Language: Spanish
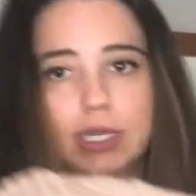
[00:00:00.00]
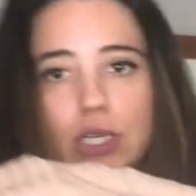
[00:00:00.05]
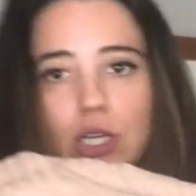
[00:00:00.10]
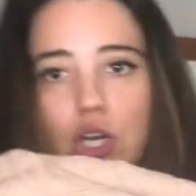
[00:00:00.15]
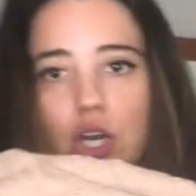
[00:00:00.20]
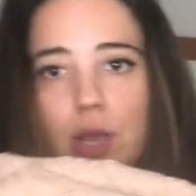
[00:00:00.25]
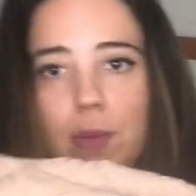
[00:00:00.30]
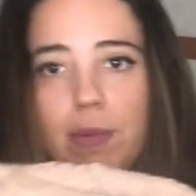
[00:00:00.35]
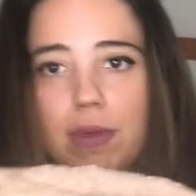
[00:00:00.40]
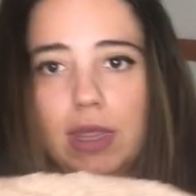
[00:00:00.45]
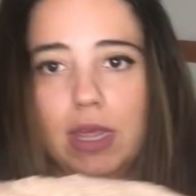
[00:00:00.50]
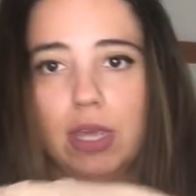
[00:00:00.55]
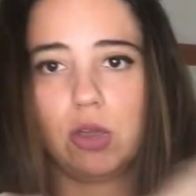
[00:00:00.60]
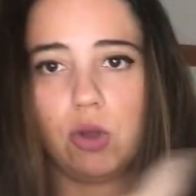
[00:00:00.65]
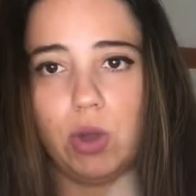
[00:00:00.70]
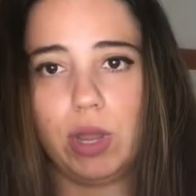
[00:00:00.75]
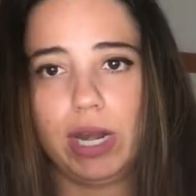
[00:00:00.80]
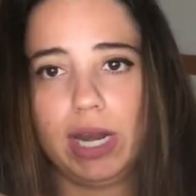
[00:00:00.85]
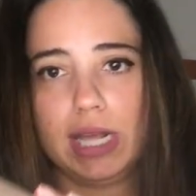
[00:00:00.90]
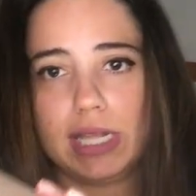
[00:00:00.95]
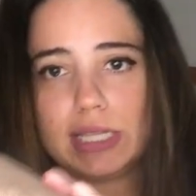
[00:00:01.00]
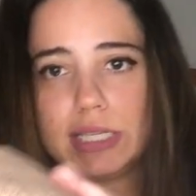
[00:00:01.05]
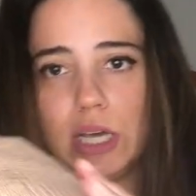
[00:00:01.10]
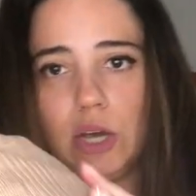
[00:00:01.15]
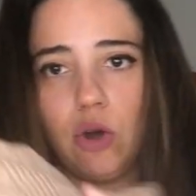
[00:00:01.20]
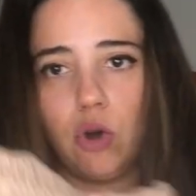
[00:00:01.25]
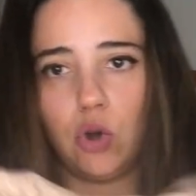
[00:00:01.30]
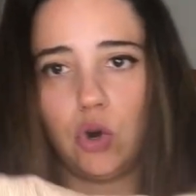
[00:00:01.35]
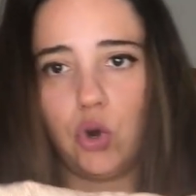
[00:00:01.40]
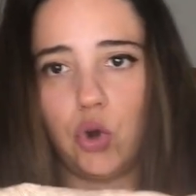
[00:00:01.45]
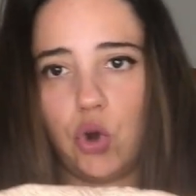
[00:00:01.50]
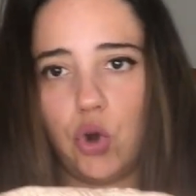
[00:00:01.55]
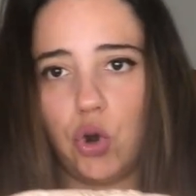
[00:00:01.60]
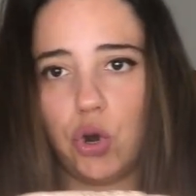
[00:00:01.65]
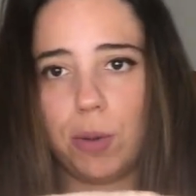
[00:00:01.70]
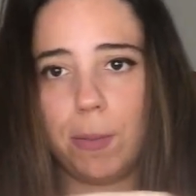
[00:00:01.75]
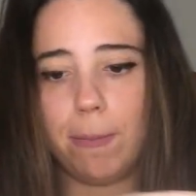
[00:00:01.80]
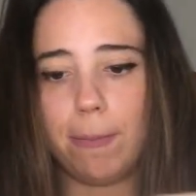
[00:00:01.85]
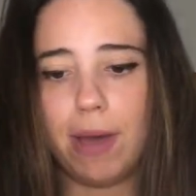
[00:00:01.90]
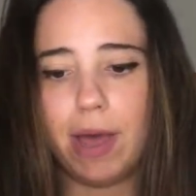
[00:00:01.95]
Le he pedido en este color
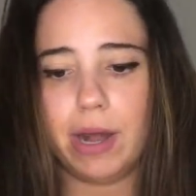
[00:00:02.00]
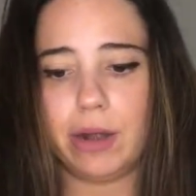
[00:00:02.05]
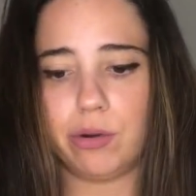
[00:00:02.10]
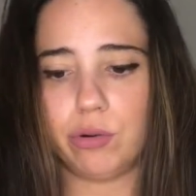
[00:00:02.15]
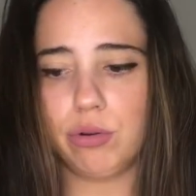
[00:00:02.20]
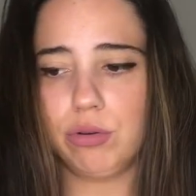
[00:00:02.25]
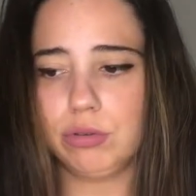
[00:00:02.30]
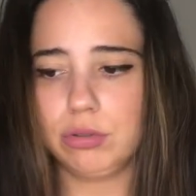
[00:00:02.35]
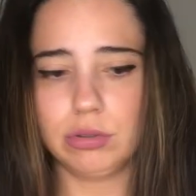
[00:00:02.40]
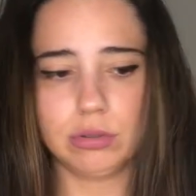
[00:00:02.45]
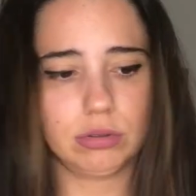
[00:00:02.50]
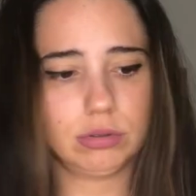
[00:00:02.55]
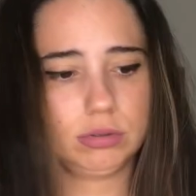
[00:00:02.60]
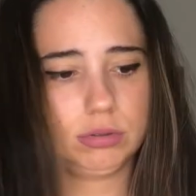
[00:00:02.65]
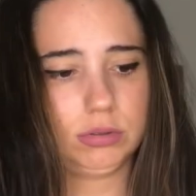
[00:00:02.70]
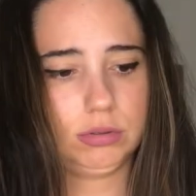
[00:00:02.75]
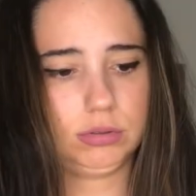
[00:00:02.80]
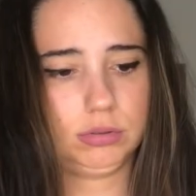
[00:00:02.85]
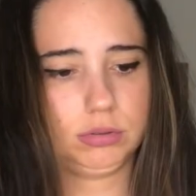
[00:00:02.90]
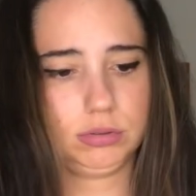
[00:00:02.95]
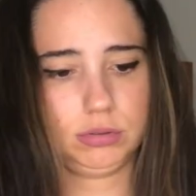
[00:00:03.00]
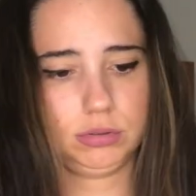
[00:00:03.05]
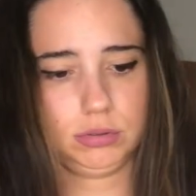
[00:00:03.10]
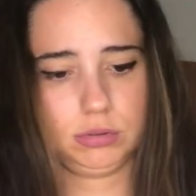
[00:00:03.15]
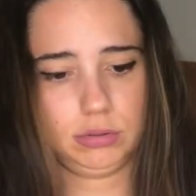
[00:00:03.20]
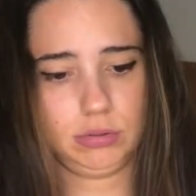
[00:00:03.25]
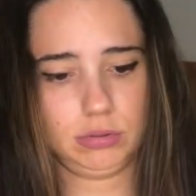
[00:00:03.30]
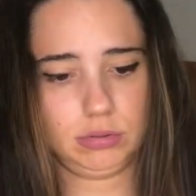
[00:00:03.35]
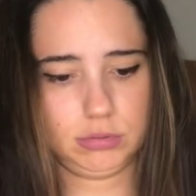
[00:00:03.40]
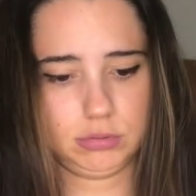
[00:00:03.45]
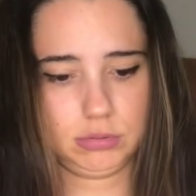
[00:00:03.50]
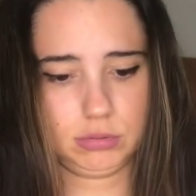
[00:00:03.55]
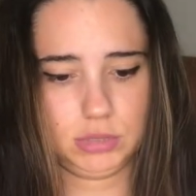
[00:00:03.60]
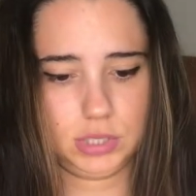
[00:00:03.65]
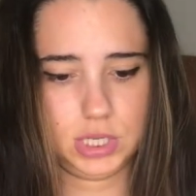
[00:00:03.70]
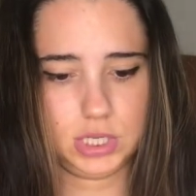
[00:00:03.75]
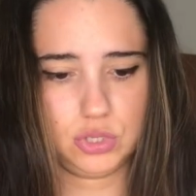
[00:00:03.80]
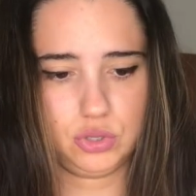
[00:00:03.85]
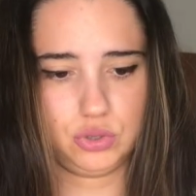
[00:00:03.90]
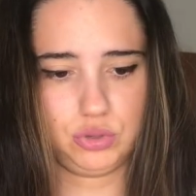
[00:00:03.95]
marrón.
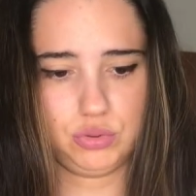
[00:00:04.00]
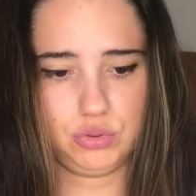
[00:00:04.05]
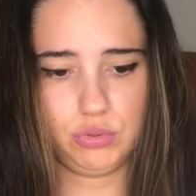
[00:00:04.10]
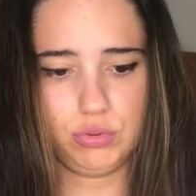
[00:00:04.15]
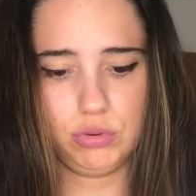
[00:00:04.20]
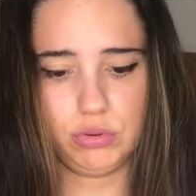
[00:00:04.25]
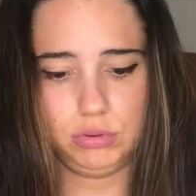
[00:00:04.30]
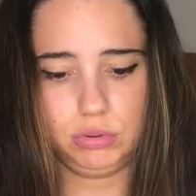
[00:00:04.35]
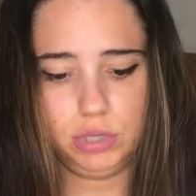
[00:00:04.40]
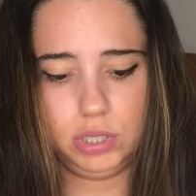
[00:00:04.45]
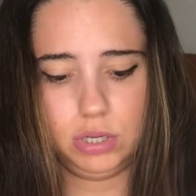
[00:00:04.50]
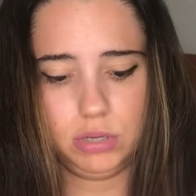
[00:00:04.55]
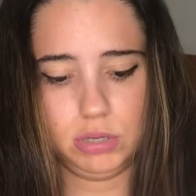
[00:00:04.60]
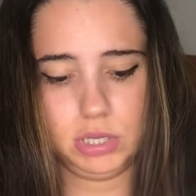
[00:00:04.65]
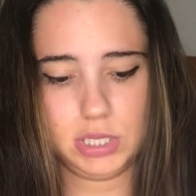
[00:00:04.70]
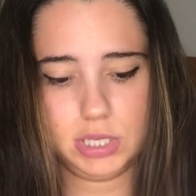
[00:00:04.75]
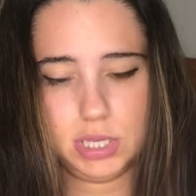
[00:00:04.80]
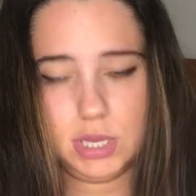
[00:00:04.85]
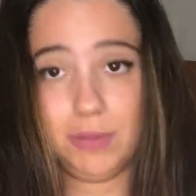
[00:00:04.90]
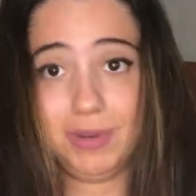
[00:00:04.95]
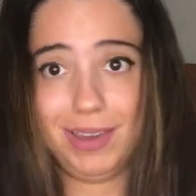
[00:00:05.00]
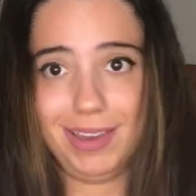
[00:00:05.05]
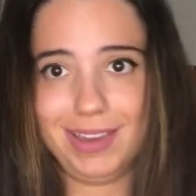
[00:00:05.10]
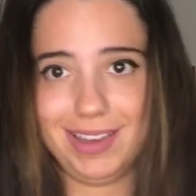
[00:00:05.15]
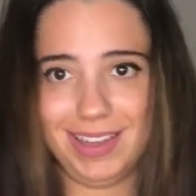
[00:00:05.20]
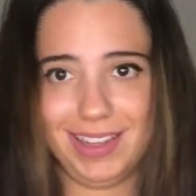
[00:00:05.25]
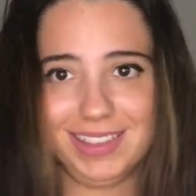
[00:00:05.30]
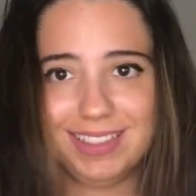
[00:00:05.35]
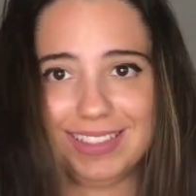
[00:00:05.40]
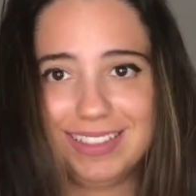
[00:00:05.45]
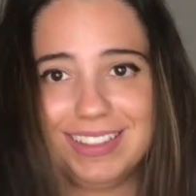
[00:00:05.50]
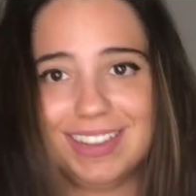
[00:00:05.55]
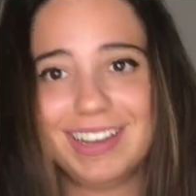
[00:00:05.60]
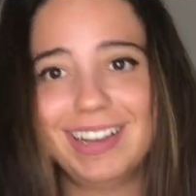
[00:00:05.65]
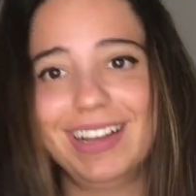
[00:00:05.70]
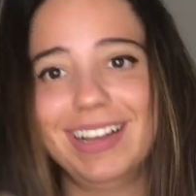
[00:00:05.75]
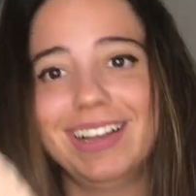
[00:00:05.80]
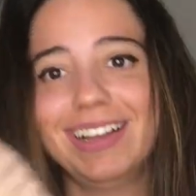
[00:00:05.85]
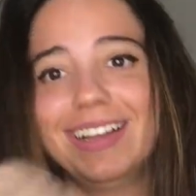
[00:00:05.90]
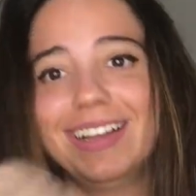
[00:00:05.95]
Qué chulo, tío, es que me encanta.